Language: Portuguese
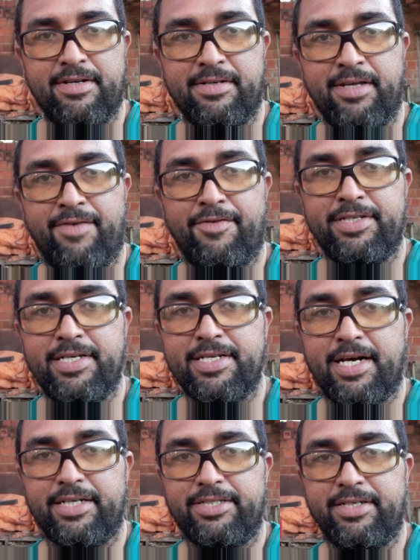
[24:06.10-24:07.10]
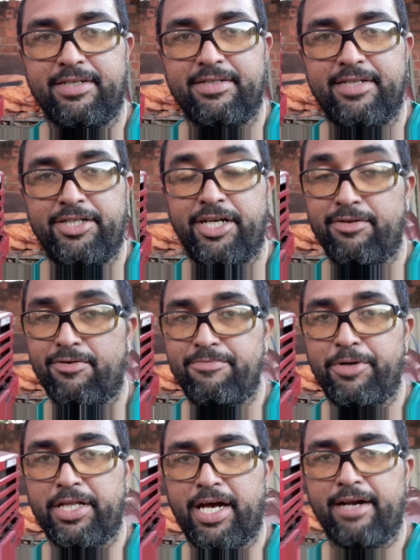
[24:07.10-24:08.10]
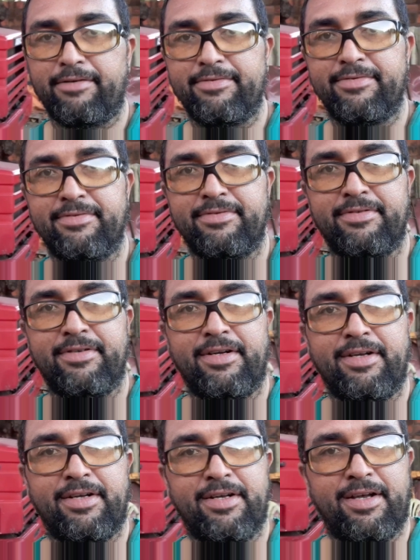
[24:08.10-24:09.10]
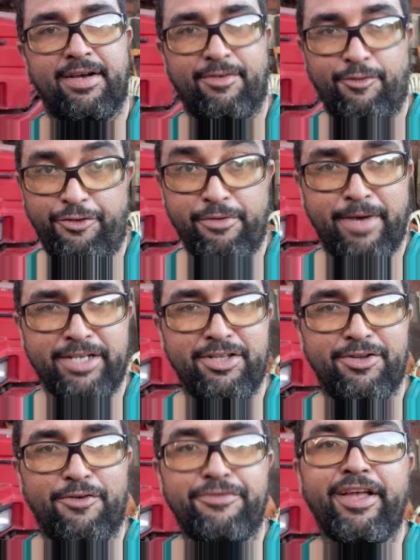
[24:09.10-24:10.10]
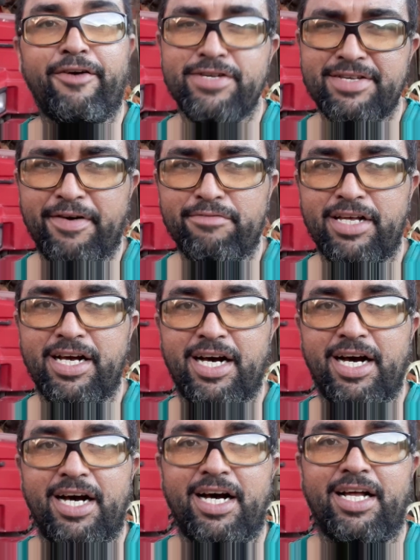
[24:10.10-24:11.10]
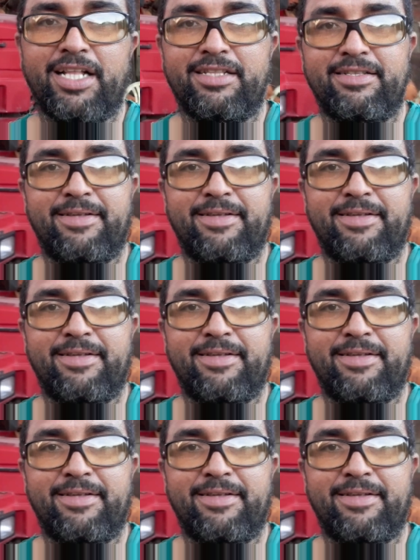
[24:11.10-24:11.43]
O que, que vocês acham? Deixa aí no comentário. Vou filmar de novo, tem coisa faltando.